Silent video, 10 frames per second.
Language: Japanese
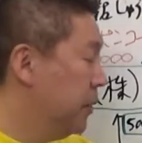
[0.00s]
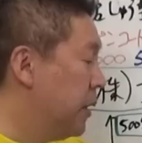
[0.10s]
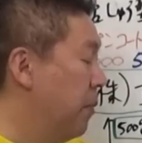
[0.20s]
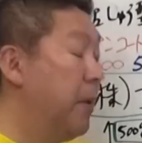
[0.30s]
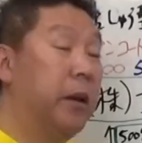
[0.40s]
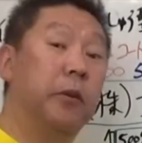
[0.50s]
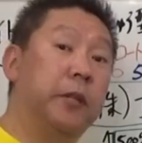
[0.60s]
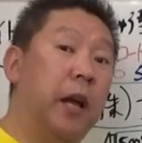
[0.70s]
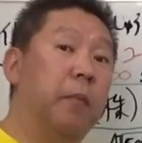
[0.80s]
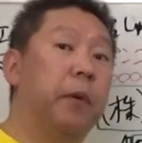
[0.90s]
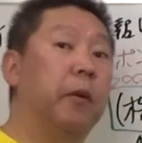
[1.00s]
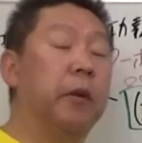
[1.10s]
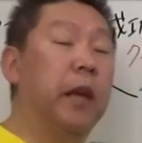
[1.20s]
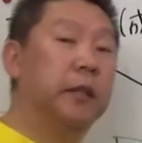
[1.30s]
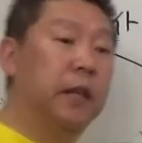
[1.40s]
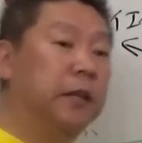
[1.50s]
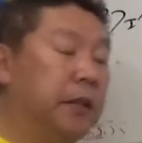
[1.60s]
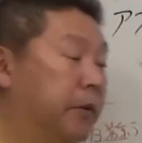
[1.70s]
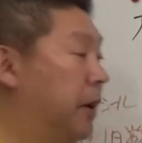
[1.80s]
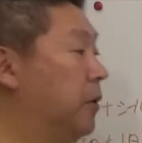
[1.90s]
39,800 円を決済し
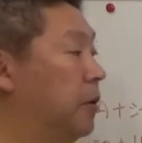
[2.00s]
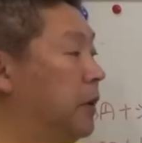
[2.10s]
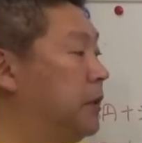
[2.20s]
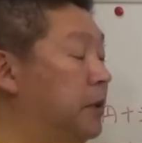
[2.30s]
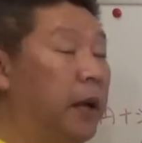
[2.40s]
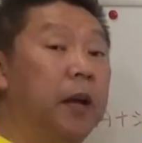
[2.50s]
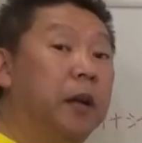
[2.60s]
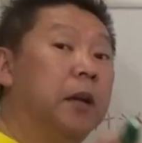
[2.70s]
てくれるとですね、